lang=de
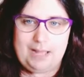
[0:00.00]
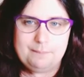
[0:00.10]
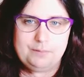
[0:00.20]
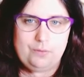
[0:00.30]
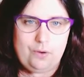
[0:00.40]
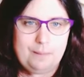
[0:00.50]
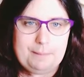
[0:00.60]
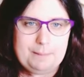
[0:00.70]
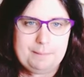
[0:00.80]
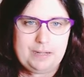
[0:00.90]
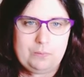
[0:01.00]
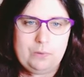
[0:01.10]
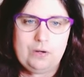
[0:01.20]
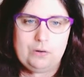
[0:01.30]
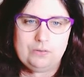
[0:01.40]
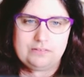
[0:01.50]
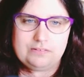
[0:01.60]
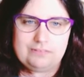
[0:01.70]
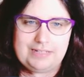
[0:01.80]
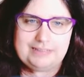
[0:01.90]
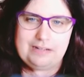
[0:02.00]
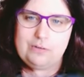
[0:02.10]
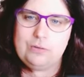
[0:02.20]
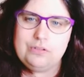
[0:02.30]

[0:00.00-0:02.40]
am Körperbau und so weiter.